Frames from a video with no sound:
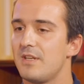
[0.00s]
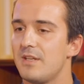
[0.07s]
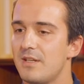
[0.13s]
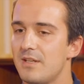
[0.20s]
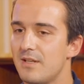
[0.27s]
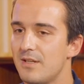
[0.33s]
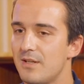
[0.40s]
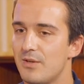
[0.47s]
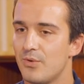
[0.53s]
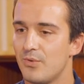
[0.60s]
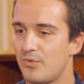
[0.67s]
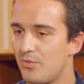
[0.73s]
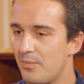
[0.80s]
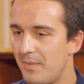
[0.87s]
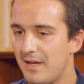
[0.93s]
e uh, o
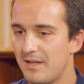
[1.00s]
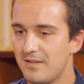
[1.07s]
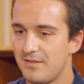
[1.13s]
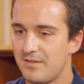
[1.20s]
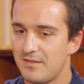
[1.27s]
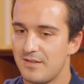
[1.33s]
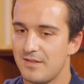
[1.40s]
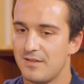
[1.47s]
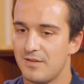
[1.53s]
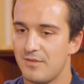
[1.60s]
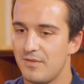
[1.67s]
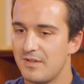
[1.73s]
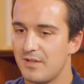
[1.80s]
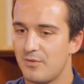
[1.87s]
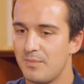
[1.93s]
Tomás uh,
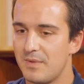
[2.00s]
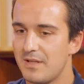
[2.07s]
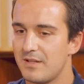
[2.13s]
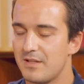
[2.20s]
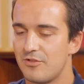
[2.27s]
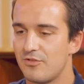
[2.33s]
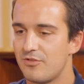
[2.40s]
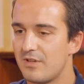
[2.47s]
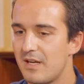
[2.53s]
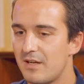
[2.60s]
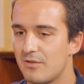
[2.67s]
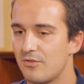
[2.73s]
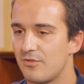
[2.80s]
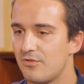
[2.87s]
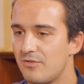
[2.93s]
vem ter comigo e diz
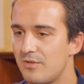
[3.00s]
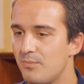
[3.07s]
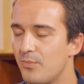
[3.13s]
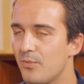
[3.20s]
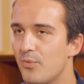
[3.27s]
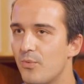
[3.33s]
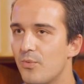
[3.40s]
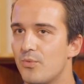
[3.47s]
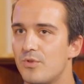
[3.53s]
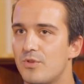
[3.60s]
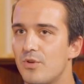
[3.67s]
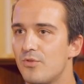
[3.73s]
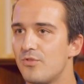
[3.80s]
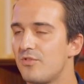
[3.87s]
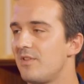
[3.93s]
Carlos, tipo, o
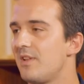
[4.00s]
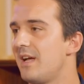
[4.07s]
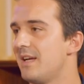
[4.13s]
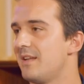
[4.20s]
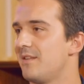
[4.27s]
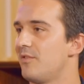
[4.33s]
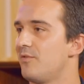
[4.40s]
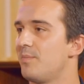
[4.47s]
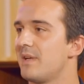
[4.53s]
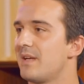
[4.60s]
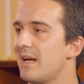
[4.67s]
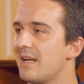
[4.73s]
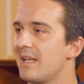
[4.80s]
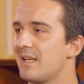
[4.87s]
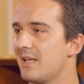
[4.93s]
teu slide a
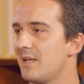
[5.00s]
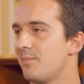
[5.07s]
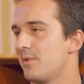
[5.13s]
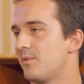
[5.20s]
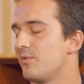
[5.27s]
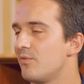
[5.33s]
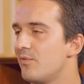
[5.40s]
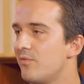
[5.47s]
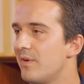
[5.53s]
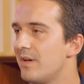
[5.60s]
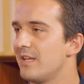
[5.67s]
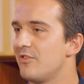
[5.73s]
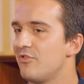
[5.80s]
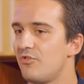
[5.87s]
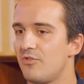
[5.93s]
explicar a equipa de onde tu
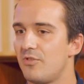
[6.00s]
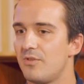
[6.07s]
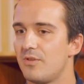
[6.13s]
vens,